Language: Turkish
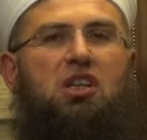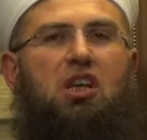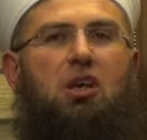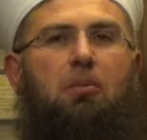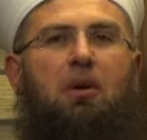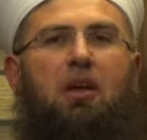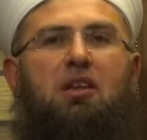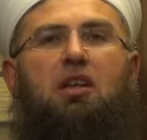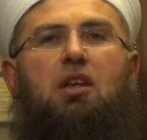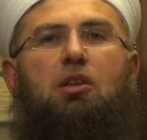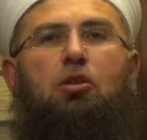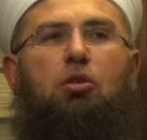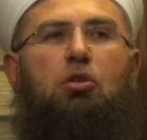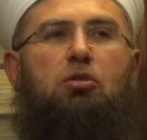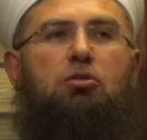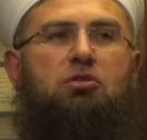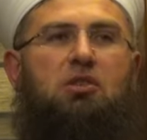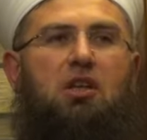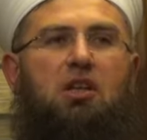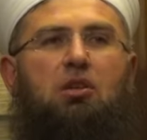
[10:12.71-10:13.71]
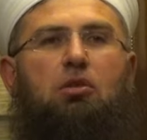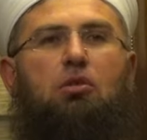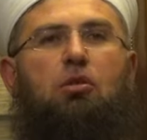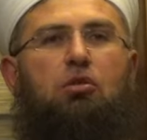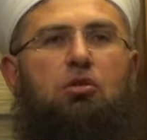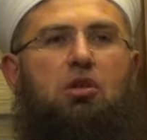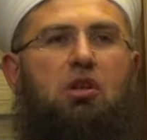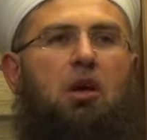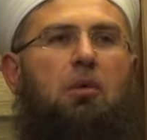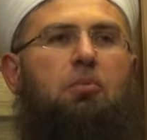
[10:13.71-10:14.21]
Gıybet ediyoruz,
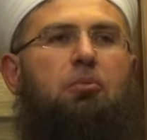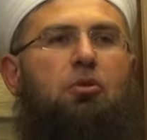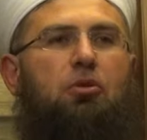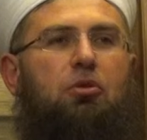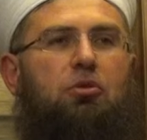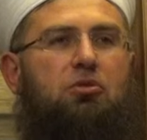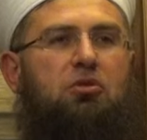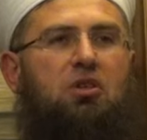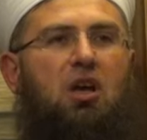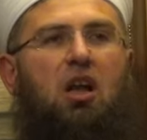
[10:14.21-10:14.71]
dedikodu yapıyoruz,